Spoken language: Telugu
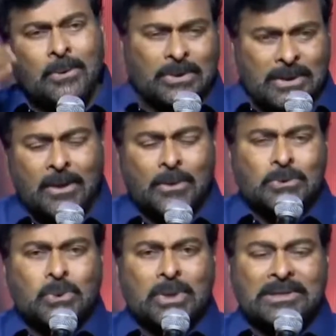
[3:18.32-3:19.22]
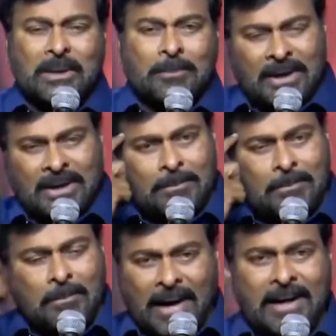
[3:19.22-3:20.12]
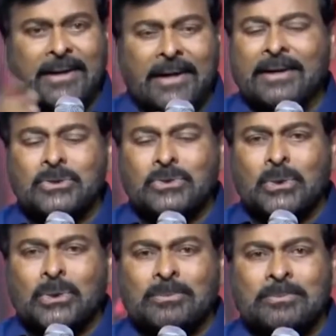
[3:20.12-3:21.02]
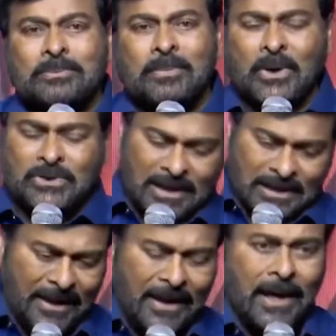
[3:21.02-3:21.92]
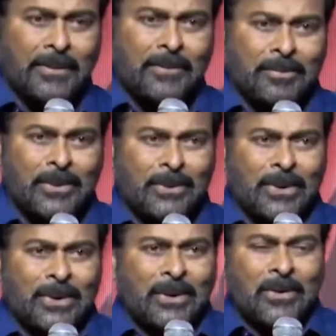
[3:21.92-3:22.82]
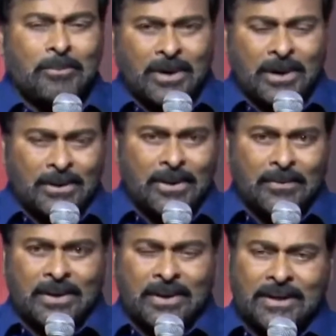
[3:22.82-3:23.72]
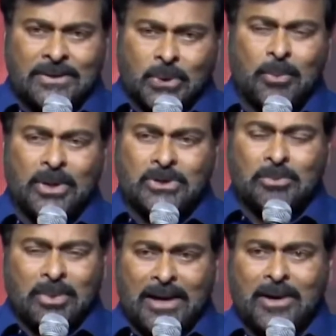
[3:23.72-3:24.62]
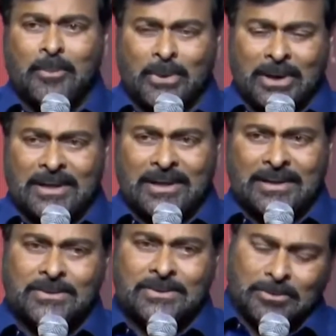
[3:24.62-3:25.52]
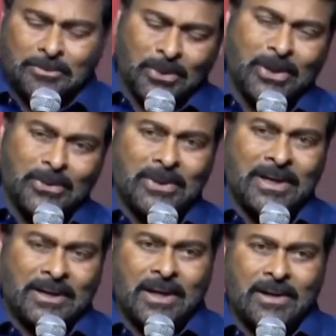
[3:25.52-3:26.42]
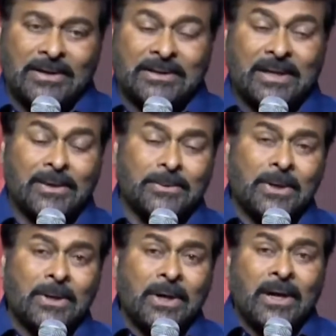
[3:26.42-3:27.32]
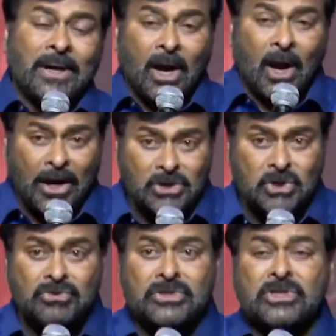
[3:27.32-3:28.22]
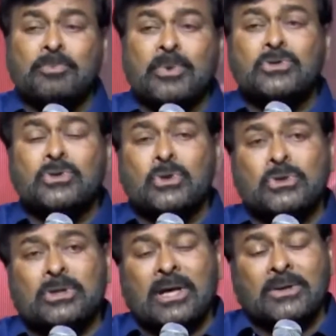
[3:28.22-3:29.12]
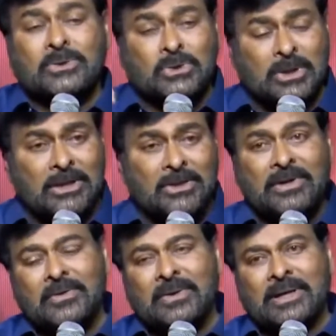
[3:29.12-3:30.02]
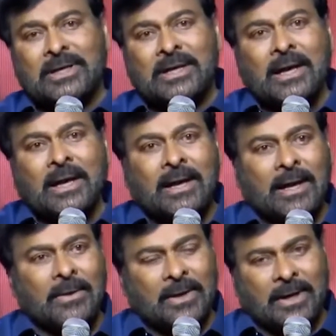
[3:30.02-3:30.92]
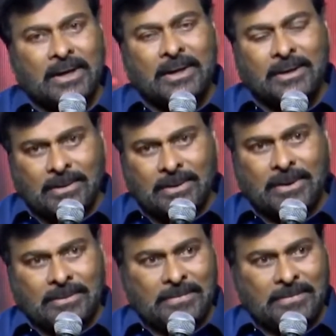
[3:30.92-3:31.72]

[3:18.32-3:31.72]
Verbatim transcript: హృదయంలో ఉంచుకున్నాను తప్ప మైండ్కి ఎక్కించుకోను బహుశా అదే కారణమేమో మీరు అంటున్నటువంటి షోమెన్షిప్ లేకపోవటానికి నువ్వు సింపుల్గా ఉండడానికి కారణం అది నన్ను నా లాంజివిటీని పెంచుతుంది నాకు సుదీర్ఘమైనటువంటి నా యొక్క ఈ యొక్క